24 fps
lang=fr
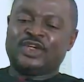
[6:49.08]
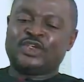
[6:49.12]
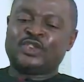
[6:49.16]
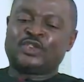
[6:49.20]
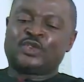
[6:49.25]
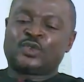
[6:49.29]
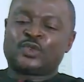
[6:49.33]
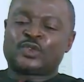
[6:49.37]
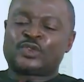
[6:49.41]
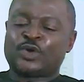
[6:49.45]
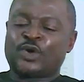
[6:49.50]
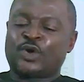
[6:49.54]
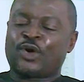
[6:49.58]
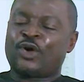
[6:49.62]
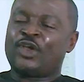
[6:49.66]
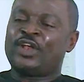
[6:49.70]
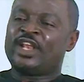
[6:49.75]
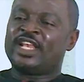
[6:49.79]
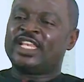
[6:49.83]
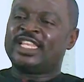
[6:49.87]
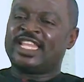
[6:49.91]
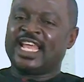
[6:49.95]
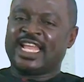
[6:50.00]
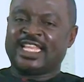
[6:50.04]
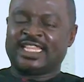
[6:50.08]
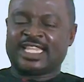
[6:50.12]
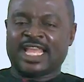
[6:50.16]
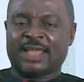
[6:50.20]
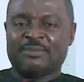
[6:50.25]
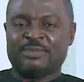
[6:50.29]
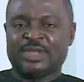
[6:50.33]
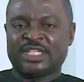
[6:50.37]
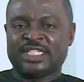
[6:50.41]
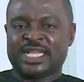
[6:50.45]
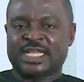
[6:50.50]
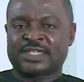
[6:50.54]
joue ce rôle
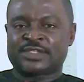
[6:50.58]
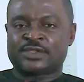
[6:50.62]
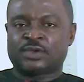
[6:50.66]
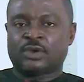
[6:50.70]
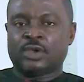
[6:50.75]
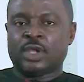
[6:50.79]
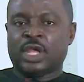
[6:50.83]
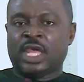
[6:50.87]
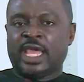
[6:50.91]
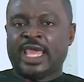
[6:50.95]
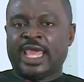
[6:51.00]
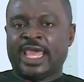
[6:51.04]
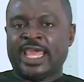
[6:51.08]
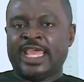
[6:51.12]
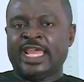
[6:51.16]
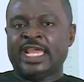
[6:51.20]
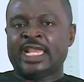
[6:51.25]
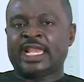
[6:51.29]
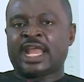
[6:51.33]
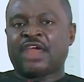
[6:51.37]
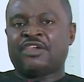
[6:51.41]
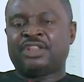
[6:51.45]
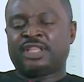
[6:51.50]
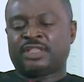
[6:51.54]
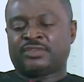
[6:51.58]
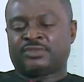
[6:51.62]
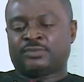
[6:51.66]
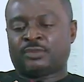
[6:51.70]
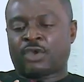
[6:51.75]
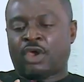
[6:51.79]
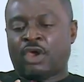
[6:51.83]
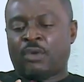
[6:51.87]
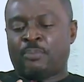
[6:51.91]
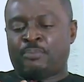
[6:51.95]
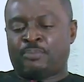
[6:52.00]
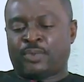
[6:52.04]
d'intermédiation et il a
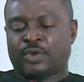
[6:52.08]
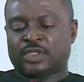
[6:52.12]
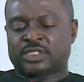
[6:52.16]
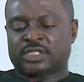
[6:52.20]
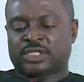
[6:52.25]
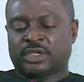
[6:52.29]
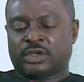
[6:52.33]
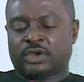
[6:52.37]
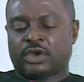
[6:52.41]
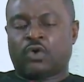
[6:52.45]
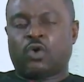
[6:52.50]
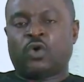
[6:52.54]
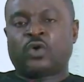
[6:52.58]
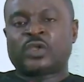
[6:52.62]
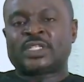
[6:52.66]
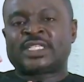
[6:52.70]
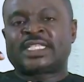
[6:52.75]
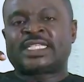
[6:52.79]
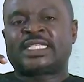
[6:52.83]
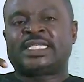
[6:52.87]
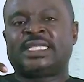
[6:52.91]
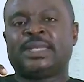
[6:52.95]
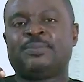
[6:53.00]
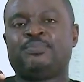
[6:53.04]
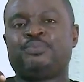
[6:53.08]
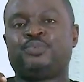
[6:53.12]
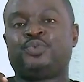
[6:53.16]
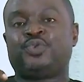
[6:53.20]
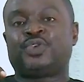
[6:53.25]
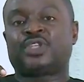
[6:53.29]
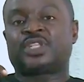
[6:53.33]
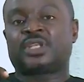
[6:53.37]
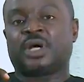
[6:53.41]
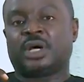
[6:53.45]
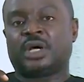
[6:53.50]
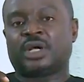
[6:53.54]
un poste aussi
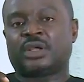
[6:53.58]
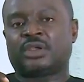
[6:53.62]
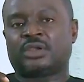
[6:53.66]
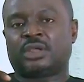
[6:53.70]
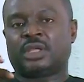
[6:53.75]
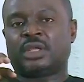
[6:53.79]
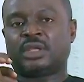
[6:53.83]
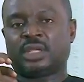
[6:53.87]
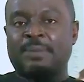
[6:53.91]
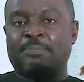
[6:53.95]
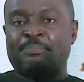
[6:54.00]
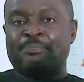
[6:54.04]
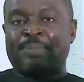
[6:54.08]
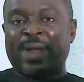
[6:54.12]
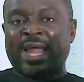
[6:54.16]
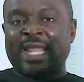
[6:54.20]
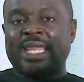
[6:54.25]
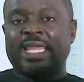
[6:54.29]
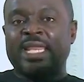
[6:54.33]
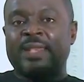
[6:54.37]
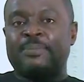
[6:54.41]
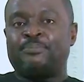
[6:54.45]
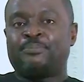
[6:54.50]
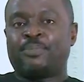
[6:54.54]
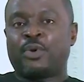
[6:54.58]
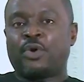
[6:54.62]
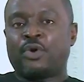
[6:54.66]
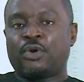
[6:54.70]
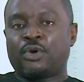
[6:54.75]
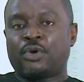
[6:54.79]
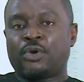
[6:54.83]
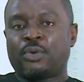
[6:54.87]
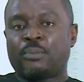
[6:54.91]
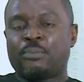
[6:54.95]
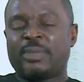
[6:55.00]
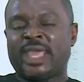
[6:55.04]
puissant que, pas qu'il peut,
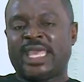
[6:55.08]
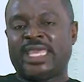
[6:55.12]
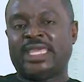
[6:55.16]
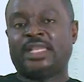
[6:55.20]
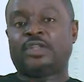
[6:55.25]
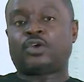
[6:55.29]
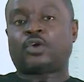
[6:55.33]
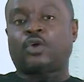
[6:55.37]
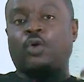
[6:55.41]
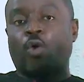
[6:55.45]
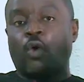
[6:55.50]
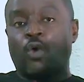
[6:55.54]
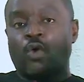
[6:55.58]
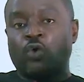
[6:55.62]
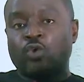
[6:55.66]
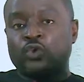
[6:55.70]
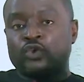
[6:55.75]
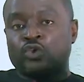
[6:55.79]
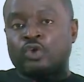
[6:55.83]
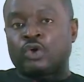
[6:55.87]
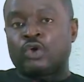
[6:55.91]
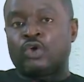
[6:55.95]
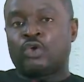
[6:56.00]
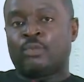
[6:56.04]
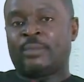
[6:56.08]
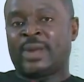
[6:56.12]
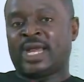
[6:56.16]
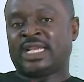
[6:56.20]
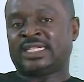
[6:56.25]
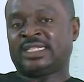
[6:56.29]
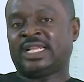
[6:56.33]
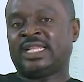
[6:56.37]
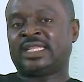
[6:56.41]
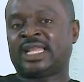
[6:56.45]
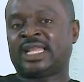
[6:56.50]
mais il contrôle le marché